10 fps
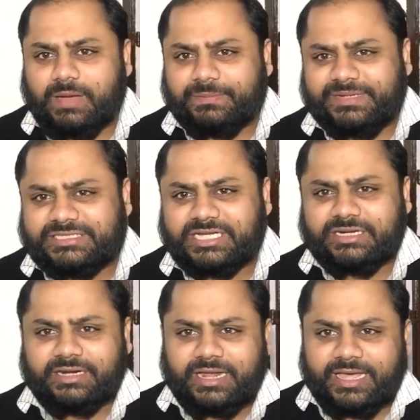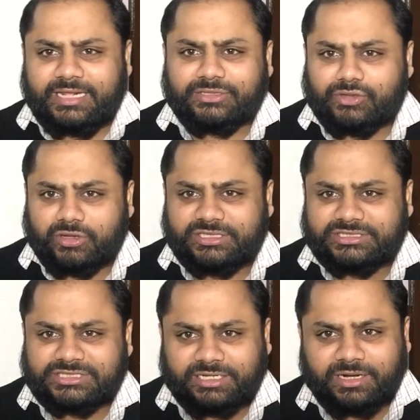अपने चैनल हेल्थ नॉलेज
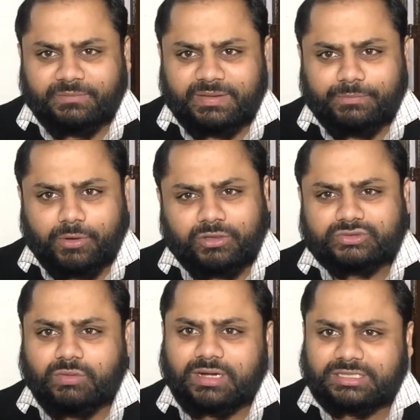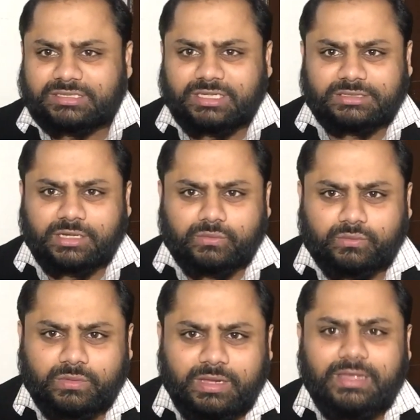चैनल में बहुत स्वागत करता हूं